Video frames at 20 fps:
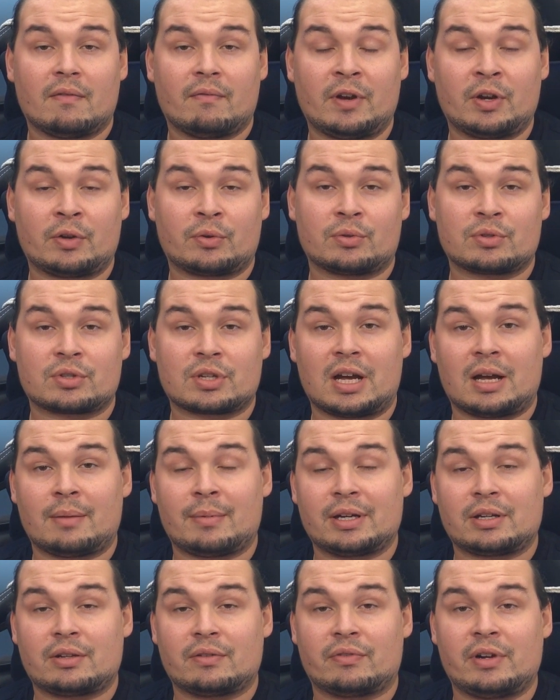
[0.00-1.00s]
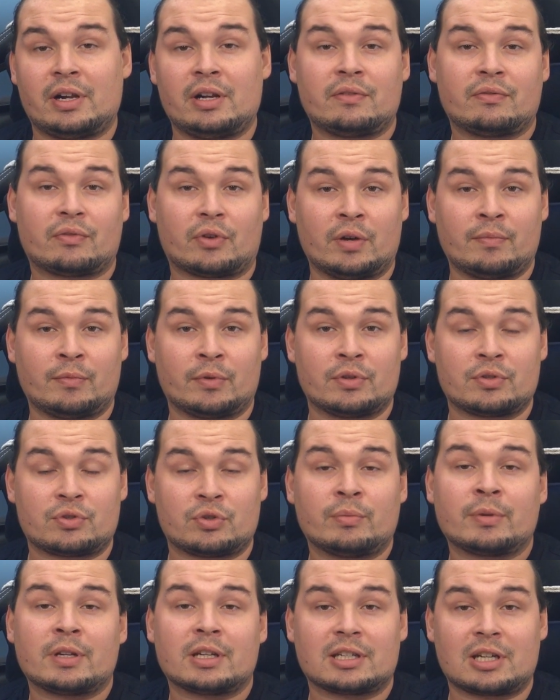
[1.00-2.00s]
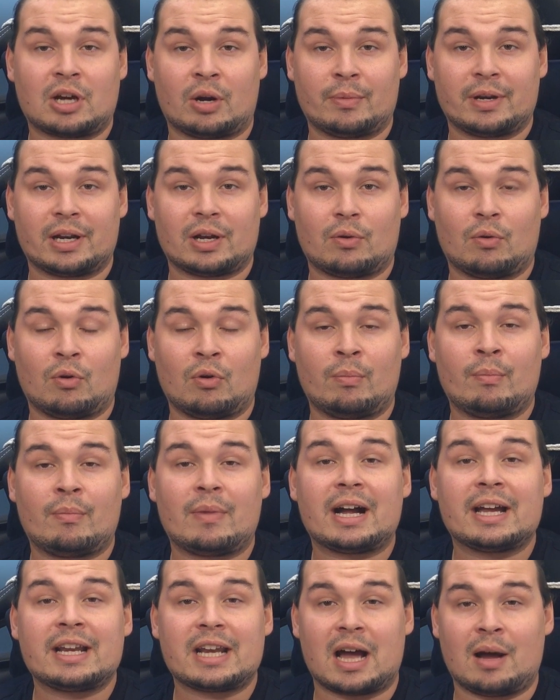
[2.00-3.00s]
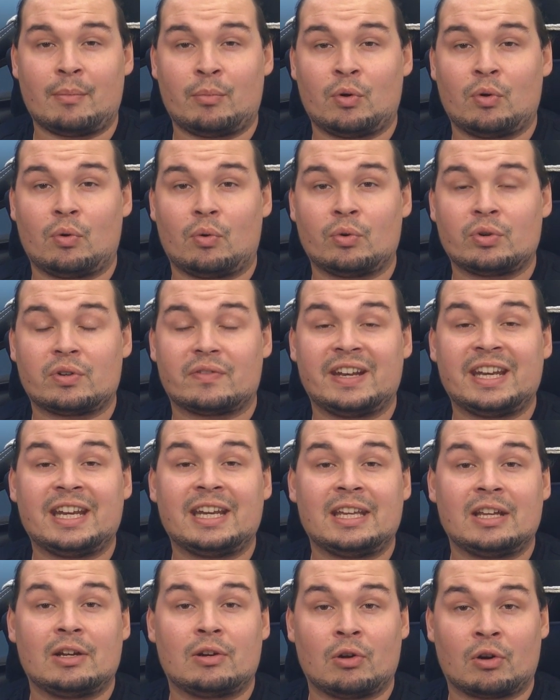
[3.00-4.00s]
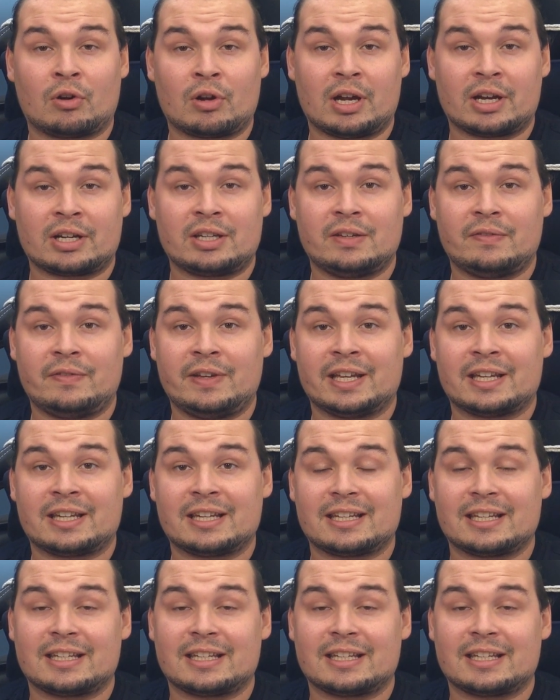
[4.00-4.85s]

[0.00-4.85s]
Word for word: wenn euch unsere Arbeit gefällt, freuen wir uns über den Daumen nach oben, ein Abo und wenn ihr die Glocke aktiviert,